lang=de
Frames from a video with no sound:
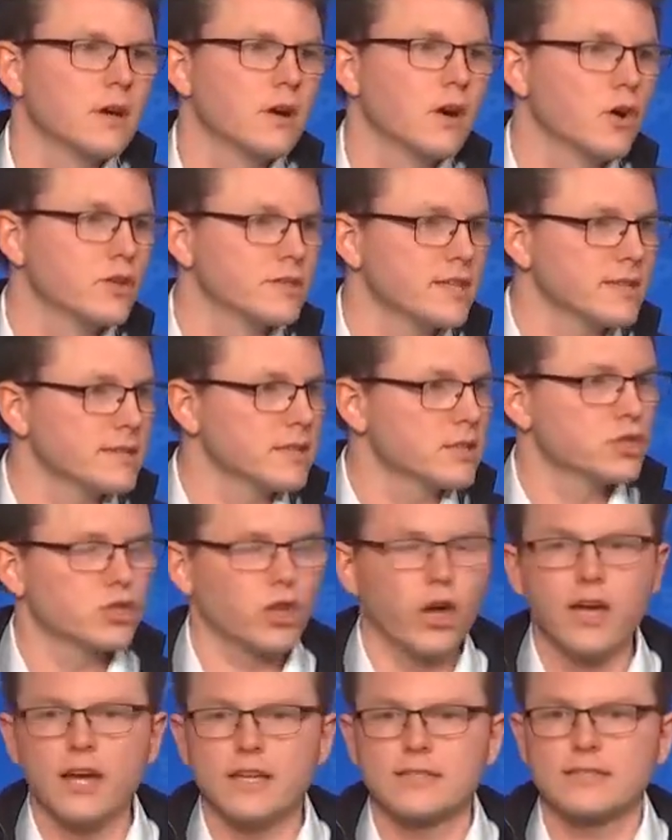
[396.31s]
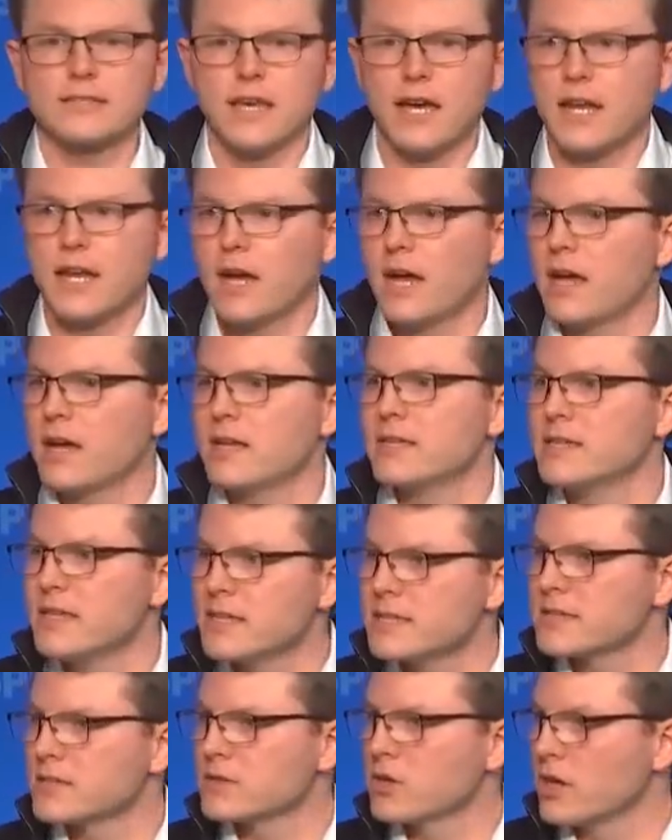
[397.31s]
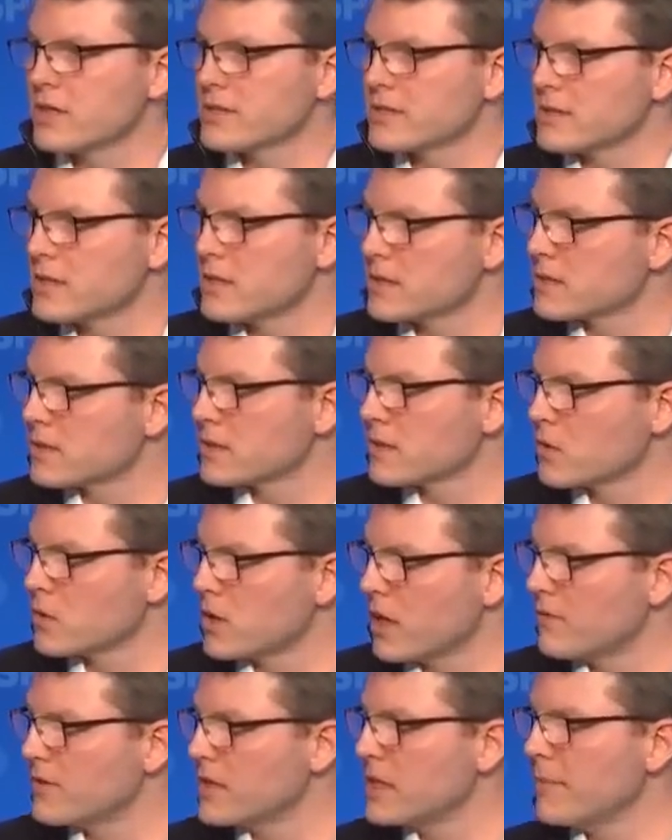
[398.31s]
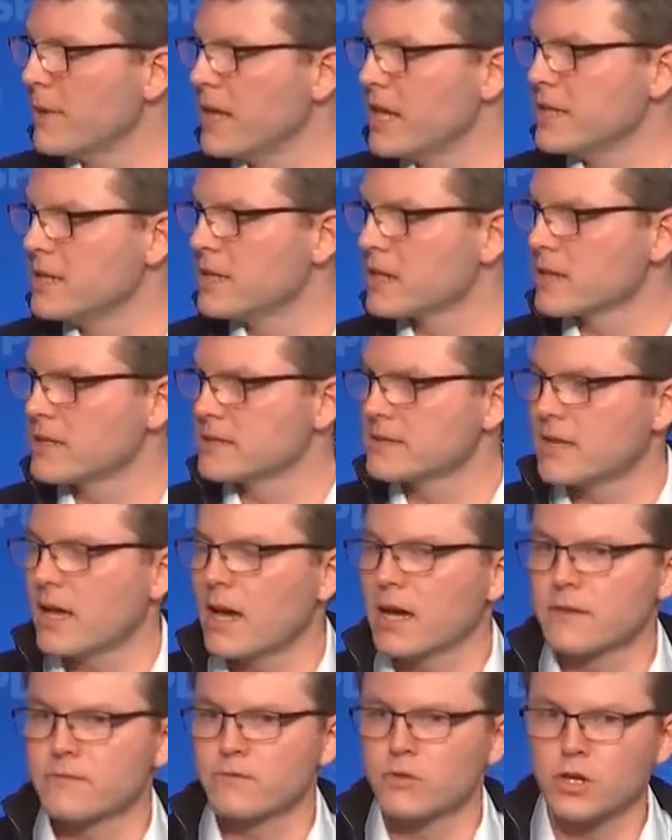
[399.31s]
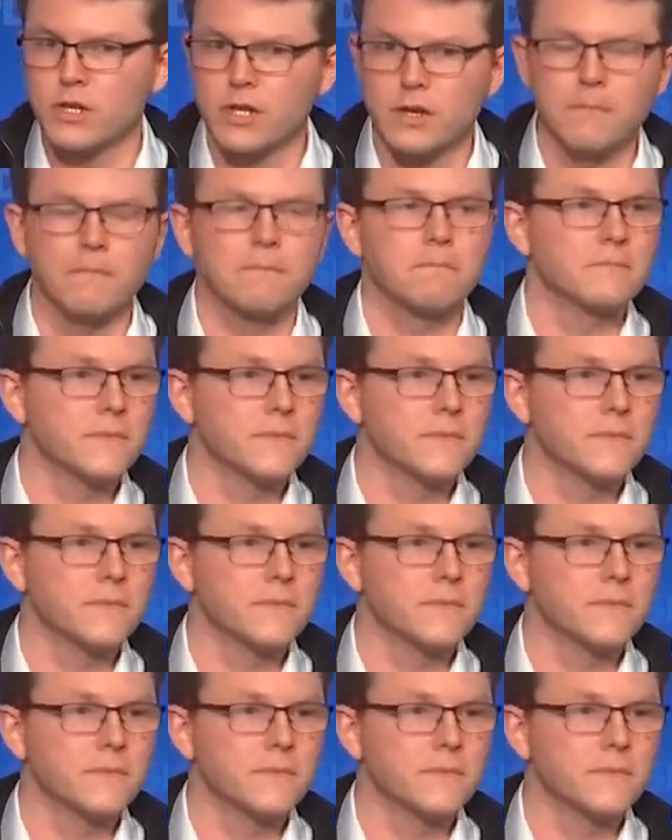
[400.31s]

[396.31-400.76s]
und das den Steuerzahler nichts kostet oder wie die Berlinerin sagen würde,